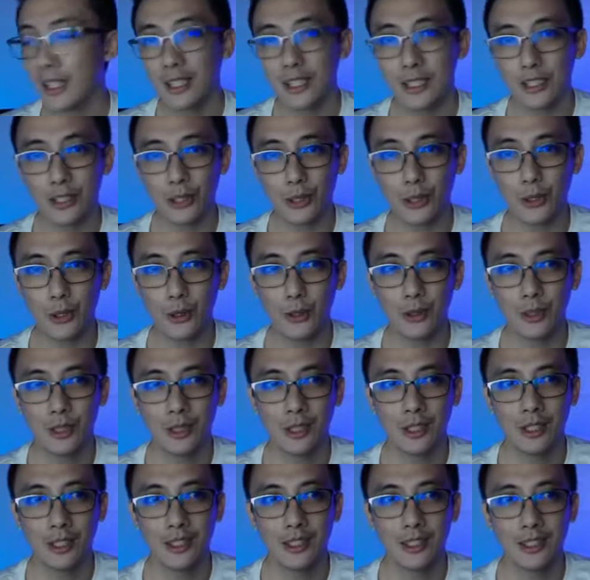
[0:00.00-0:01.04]
So,
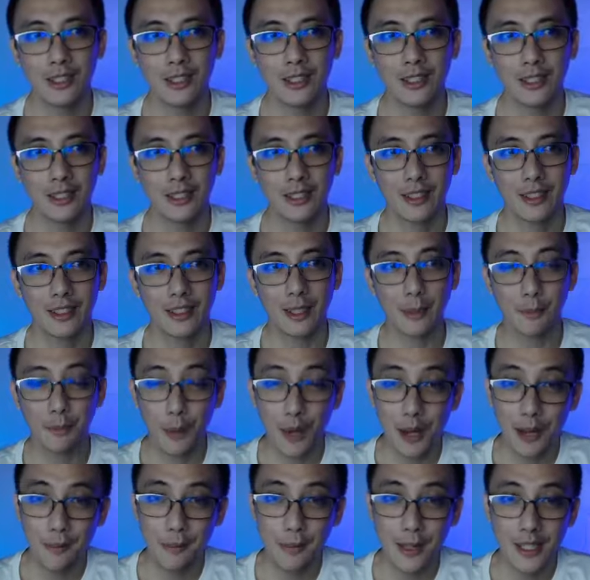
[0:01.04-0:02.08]
the
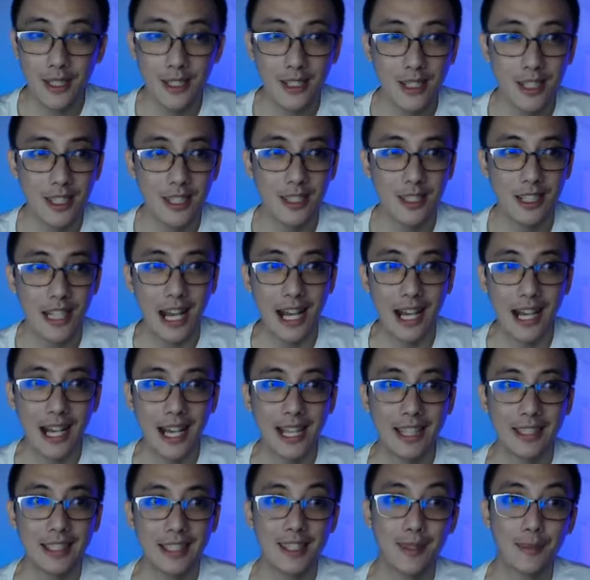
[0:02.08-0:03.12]
premise is a
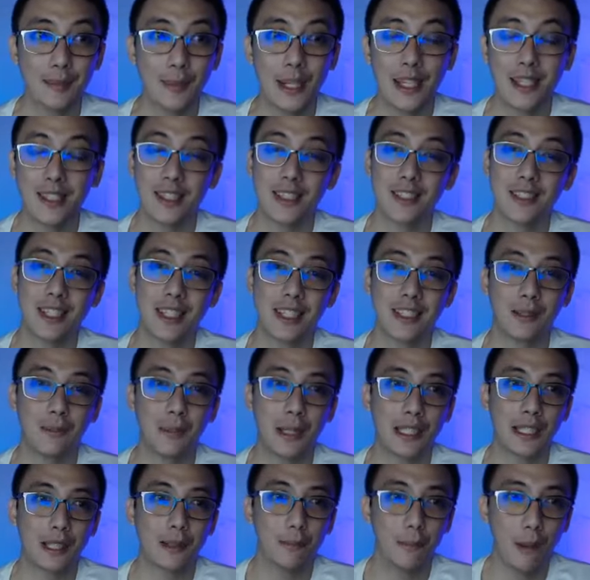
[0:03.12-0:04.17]
cat is placed inside the
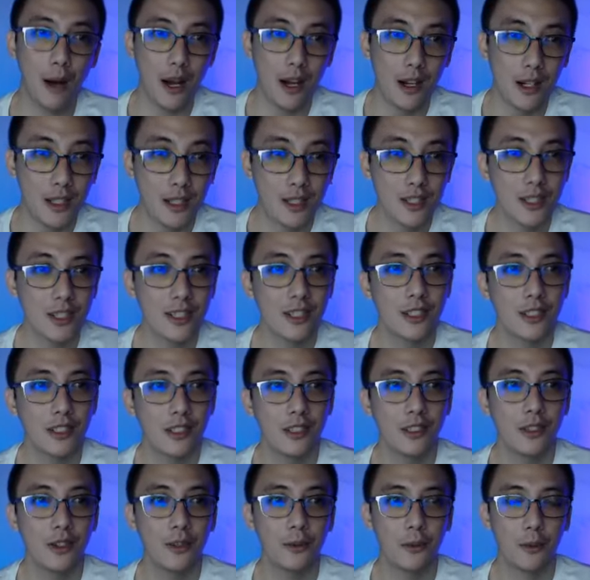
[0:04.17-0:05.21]
metal box.
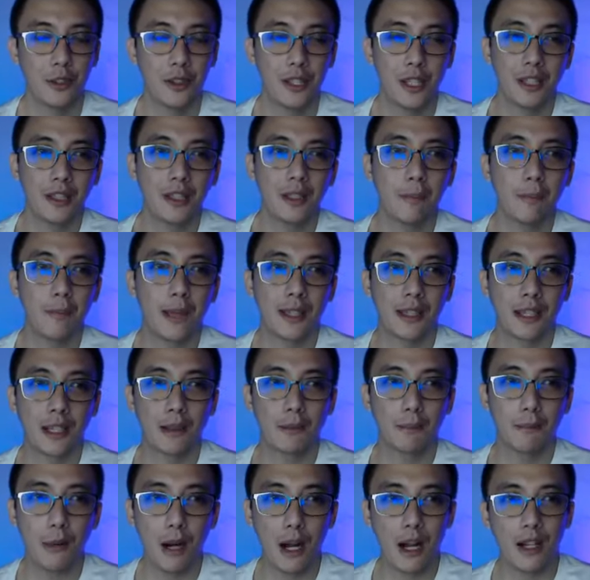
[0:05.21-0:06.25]
Within the metal
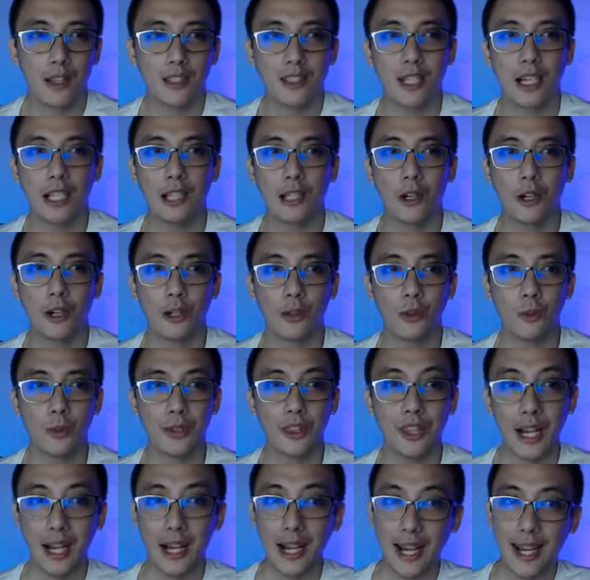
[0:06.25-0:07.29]
box, along with
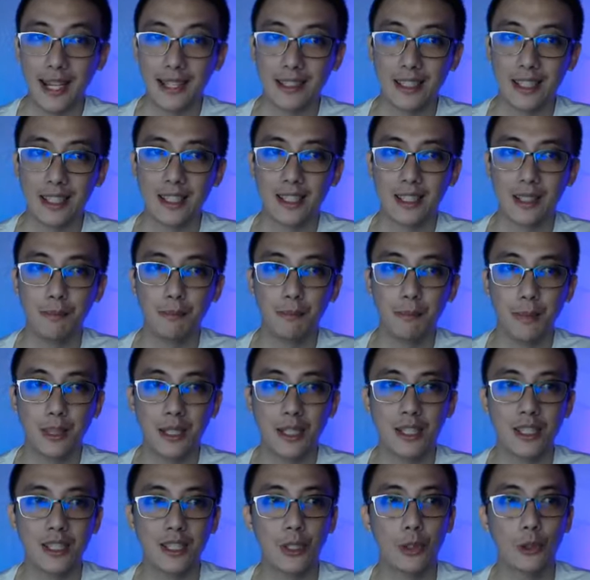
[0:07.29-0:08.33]
the cat, is a
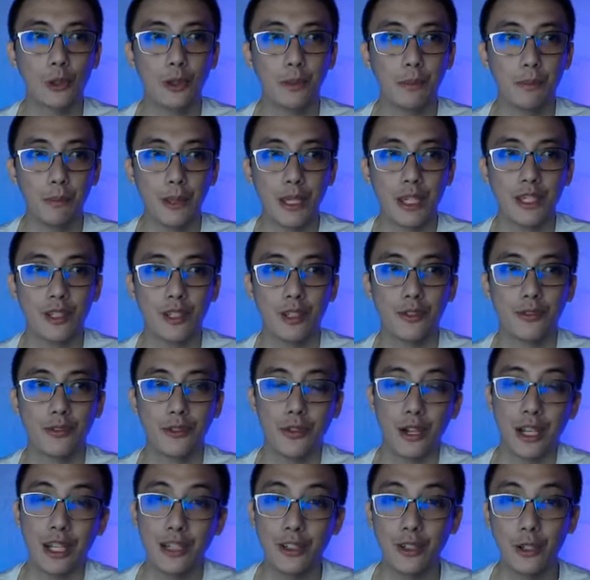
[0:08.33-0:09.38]
minuscule piece of
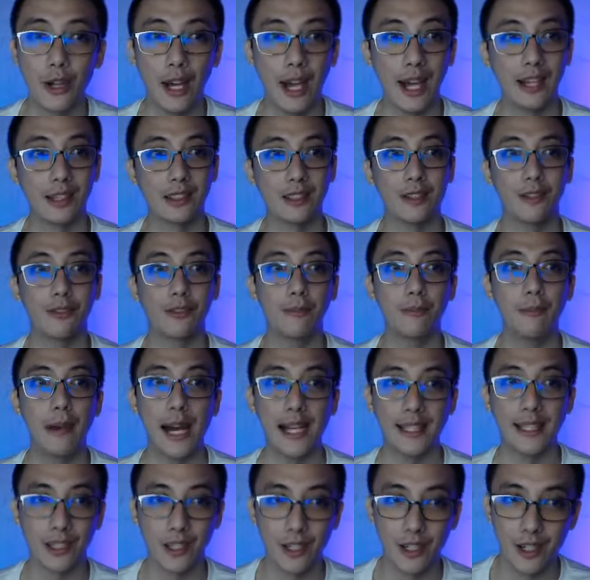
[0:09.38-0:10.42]
radioactive
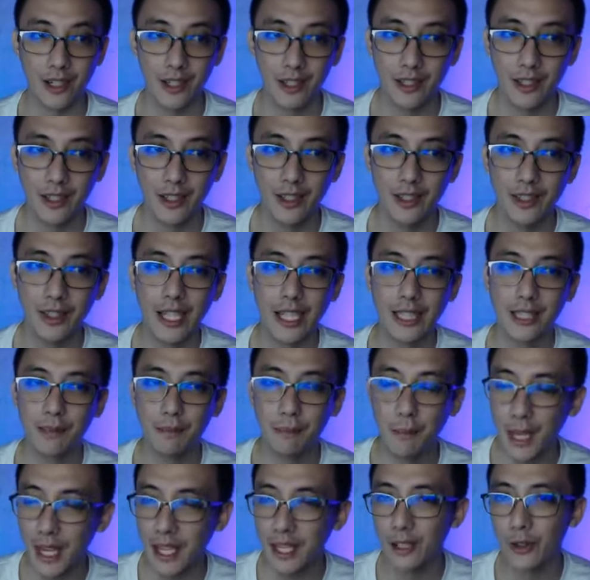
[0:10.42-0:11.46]
matter that
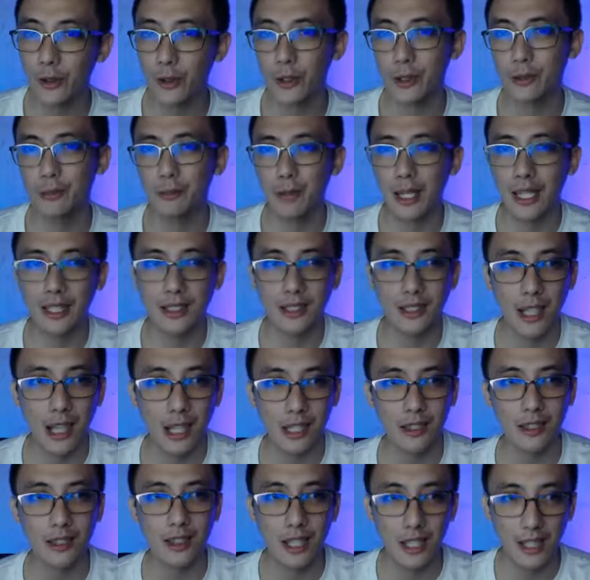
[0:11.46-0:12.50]
may or may
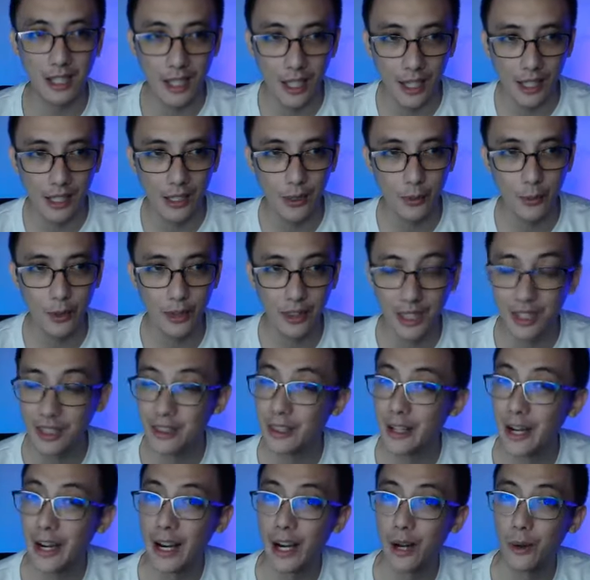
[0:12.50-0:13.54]
not decay within
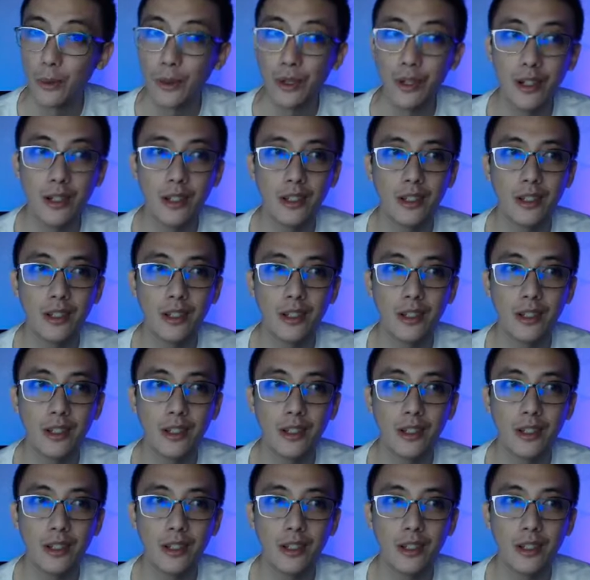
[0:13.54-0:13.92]
the hour.